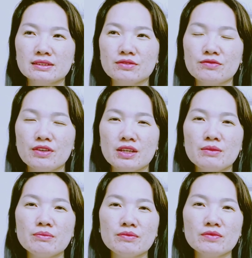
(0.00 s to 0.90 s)
vị
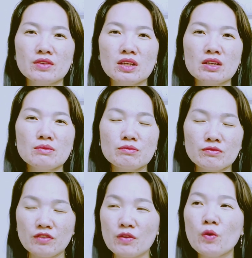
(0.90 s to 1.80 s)

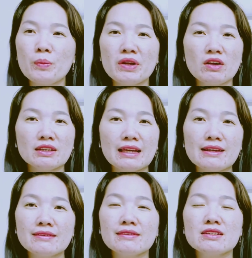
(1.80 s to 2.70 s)
vị vua mới nói ta
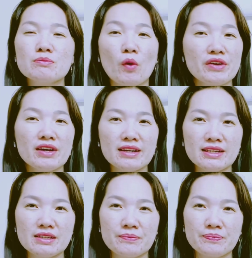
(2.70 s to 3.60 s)
đến từ mọi nơi
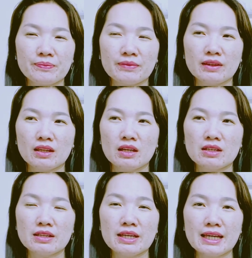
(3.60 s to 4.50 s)

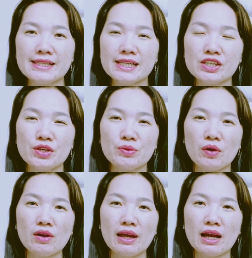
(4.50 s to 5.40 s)
thì anh Giang Kiều
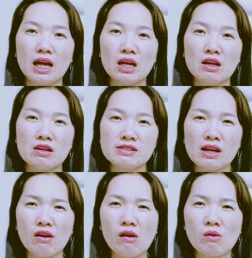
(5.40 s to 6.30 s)
nói là
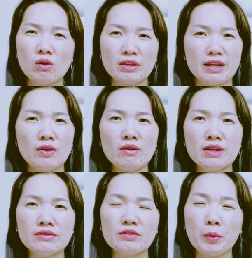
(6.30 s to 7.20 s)
sao có thể nói
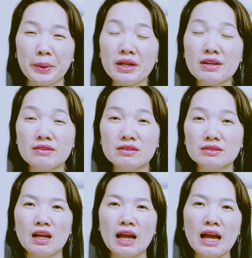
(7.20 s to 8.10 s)
đến từ mọi nơi được
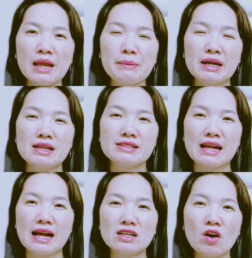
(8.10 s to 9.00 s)
ai mà
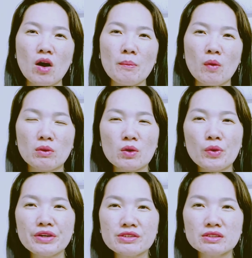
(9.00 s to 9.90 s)
chả có một cái quê
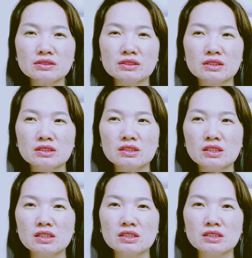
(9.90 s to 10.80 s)
hương
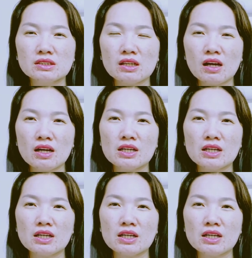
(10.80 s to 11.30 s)
đó